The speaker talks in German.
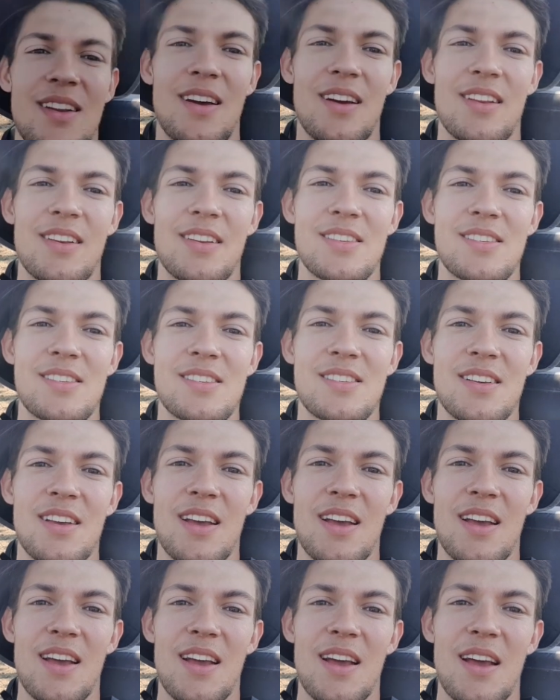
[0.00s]
eines
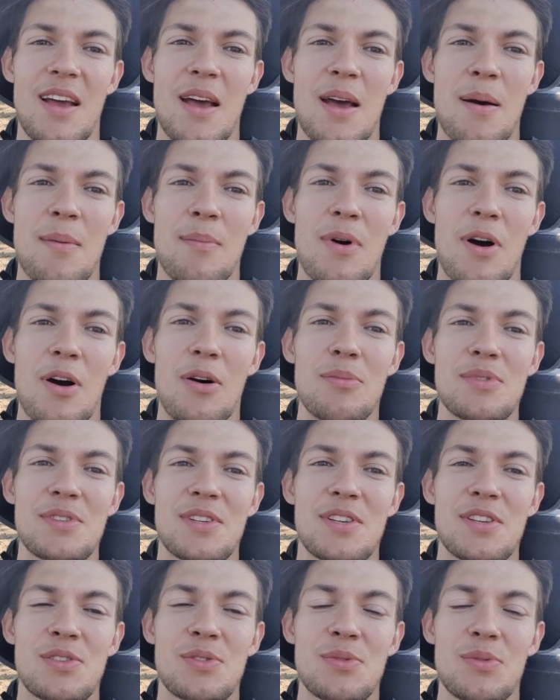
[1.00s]
Baums
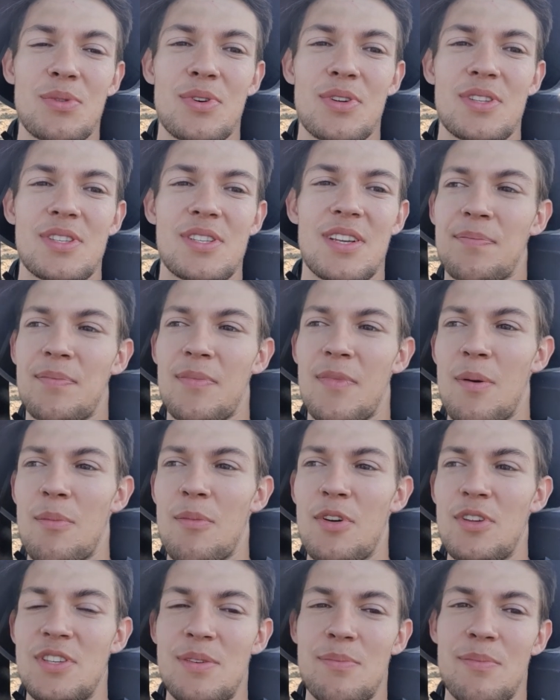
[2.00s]
gesucht,
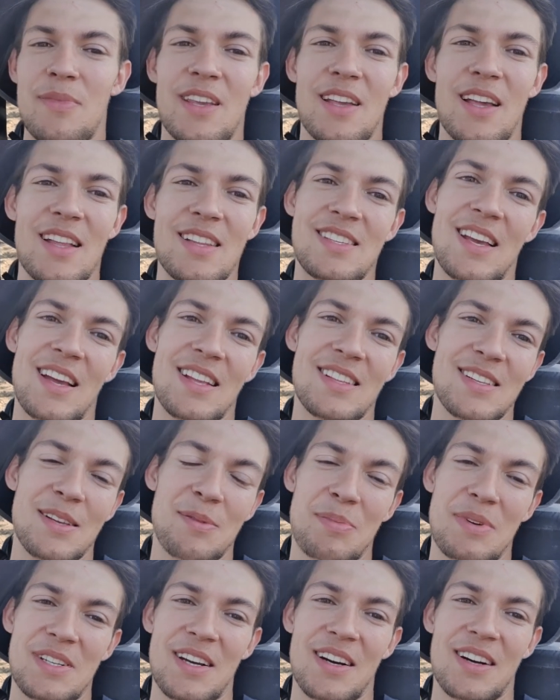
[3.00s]
möchte ich mich ganz herzlich
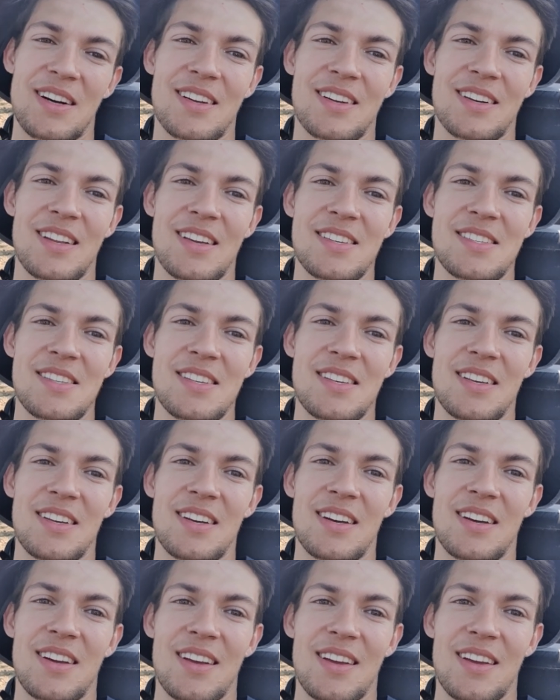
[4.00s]
bedanken, dass
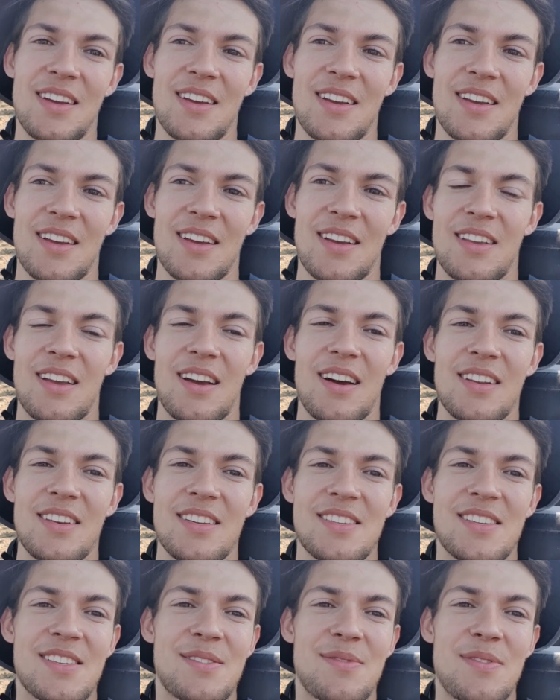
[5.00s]
ihr ja,
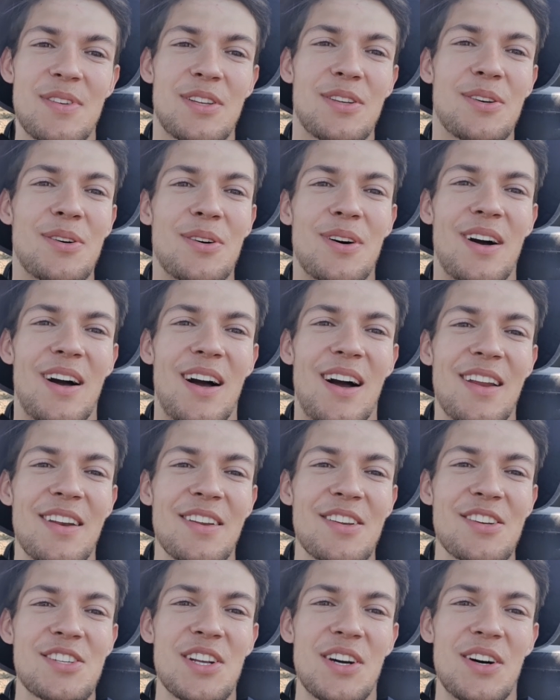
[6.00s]
dieses Video
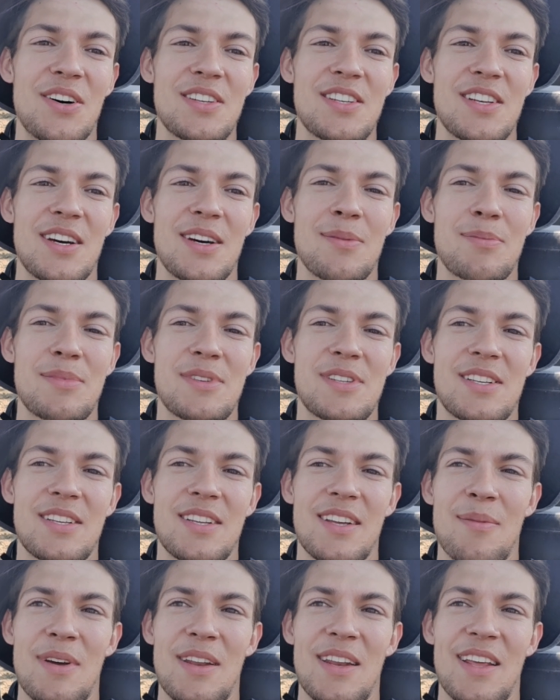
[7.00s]
angeschaut habt,
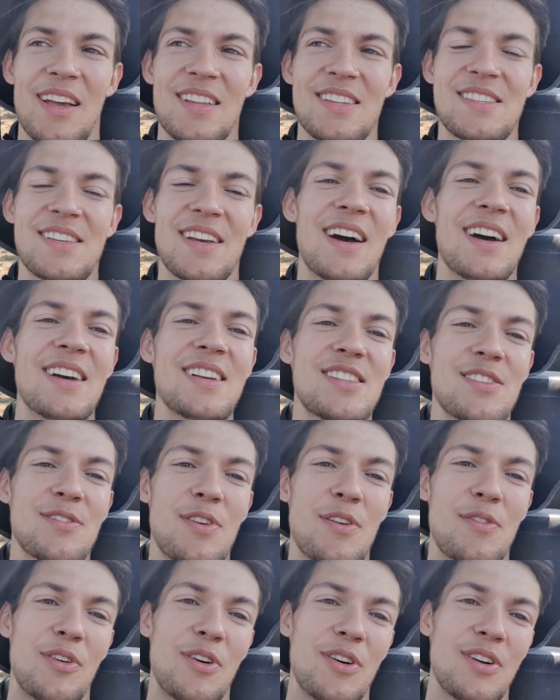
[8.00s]
meine ganze Reise
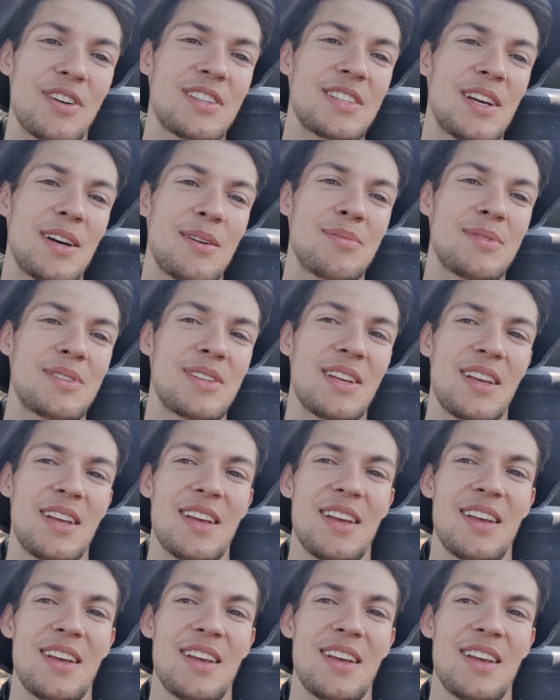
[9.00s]
verfolgt habt.